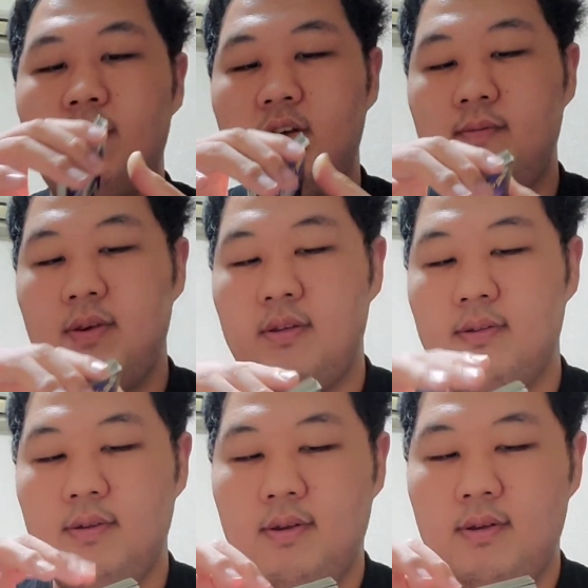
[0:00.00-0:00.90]
1枚目で
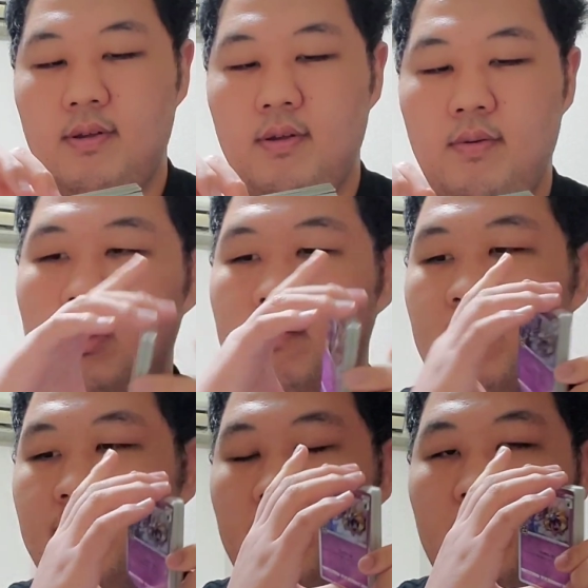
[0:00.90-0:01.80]
すね。2
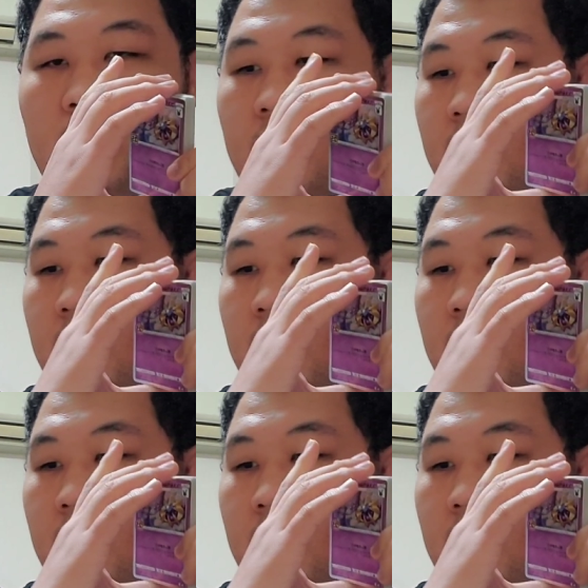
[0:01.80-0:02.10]
枚目。は